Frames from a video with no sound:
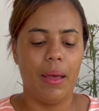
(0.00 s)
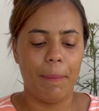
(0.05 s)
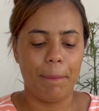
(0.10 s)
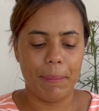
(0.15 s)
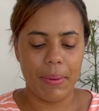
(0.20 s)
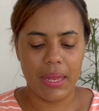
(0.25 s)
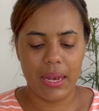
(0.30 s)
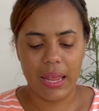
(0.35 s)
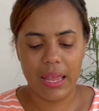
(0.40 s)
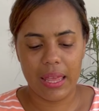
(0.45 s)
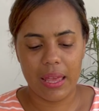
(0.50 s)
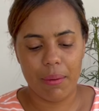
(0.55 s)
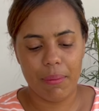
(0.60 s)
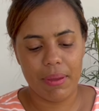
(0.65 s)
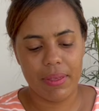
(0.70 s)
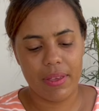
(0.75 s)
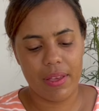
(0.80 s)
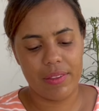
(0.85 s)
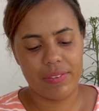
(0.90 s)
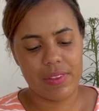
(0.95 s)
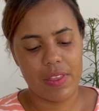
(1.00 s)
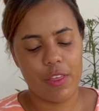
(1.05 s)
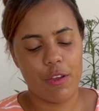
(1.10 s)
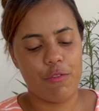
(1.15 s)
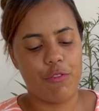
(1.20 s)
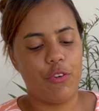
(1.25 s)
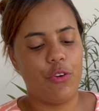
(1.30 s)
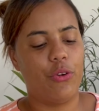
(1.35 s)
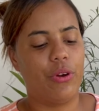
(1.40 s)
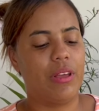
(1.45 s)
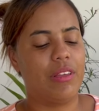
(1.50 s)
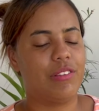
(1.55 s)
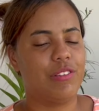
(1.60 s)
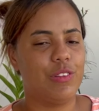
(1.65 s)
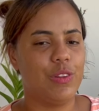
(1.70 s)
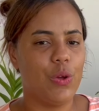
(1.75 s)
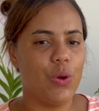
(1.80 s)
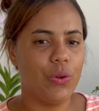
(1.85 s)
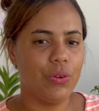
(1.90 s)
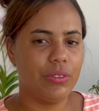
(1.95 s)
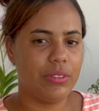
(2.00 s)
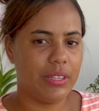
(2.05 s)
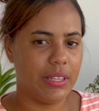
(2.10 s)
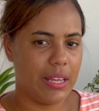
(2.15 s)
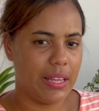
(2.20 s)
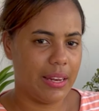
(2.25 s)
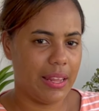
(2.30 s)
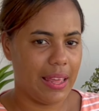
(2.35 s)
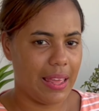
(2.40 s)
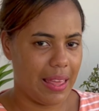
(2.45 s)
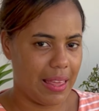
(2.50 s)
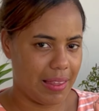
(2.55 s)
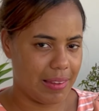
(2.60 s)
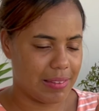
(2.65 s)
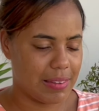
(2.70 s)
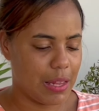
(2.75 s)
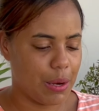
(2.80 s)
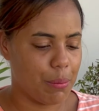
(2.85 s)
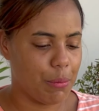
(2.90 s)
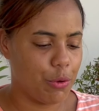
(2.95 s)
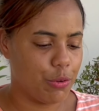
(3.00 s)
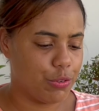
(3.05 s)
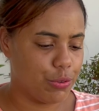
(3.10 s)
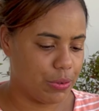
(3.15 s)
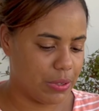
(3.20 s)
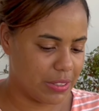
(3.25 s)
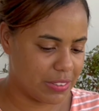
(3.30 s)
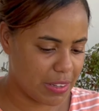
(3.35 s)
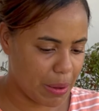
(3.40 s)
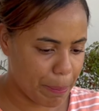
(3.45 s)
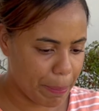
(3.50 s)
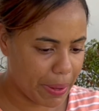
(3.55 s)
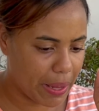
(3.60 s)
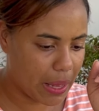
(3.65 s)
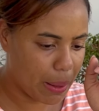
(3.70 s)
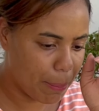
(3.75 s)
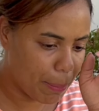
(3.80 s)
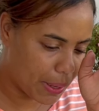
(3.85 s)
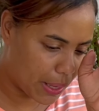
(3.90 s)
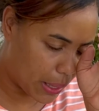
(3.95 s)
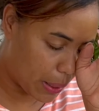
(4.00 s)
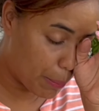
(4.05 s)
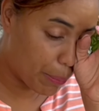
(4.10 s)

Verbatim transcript: Miren qué belleza de floración tiene esta hermosura. Echen para acá para que